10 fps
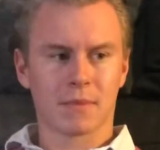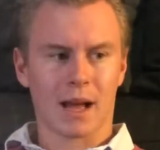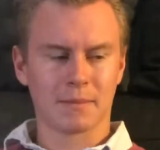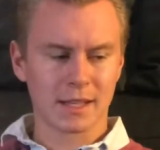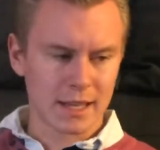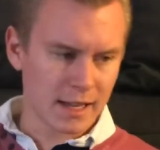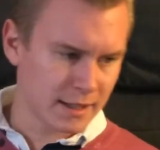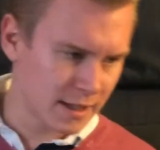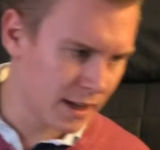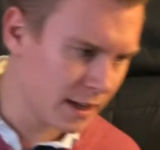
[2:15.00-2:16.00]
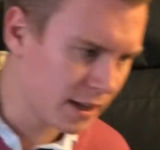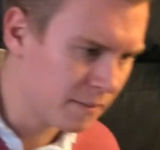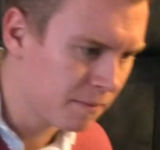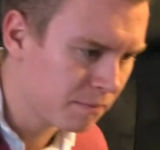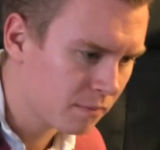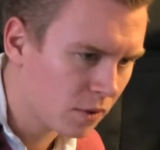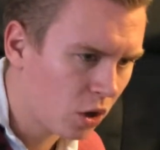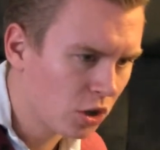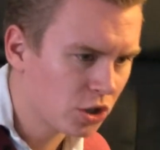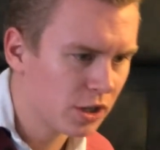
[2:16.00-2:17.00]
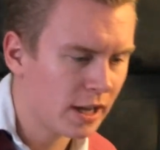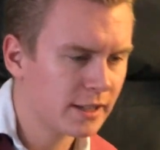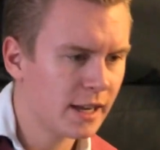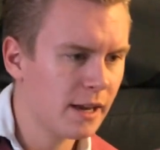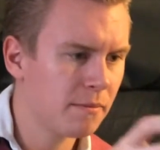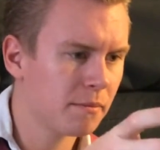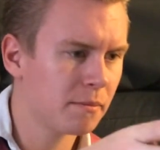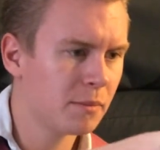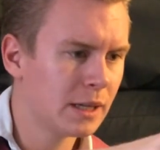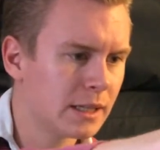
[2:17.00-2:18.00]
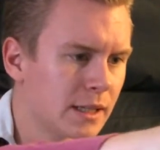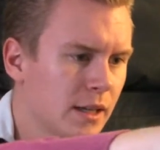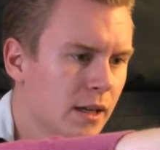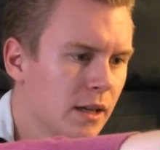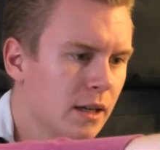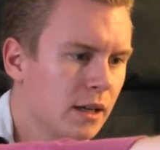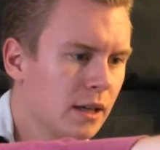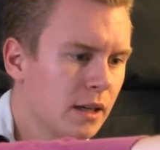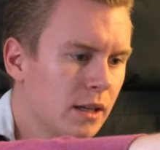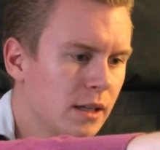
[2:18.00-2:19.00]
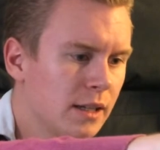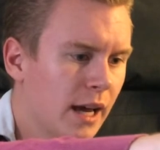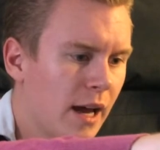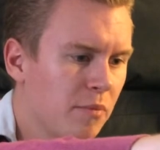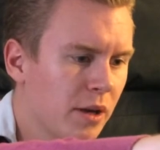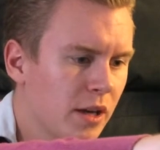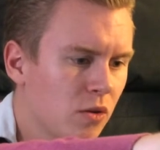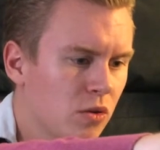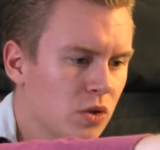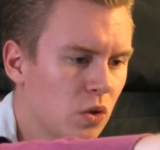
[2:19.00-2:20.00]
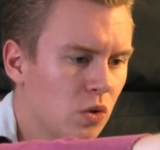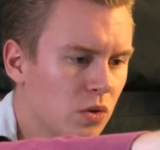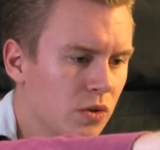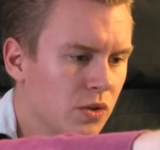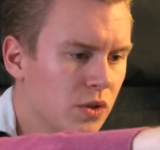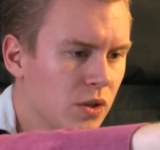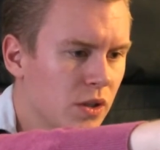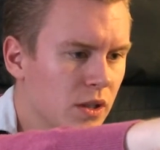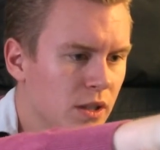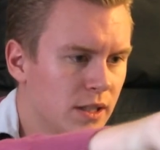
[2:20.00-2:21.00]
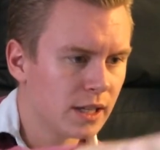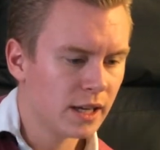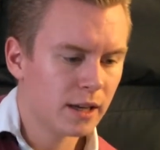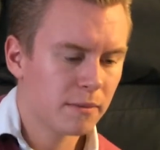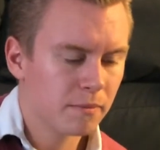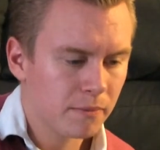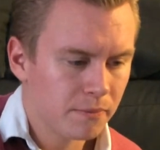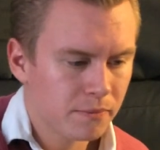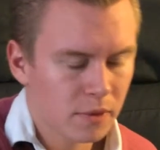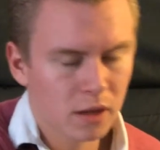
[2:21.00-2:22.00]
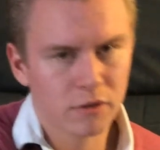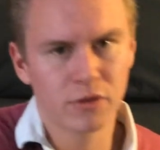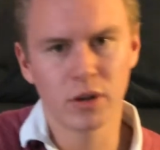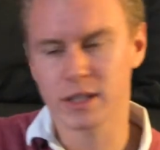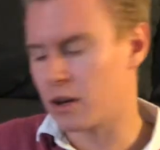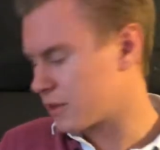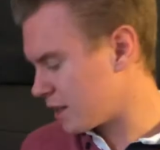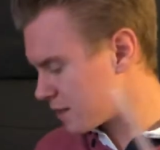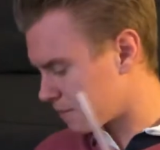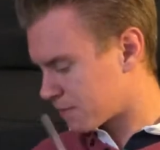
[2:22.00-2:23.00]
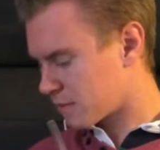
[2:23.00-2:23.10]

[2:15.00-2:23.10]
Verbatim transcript: Habe das Ganze im Hotshot RT mit drei Bricos und dem Phoenix-Aufsatz.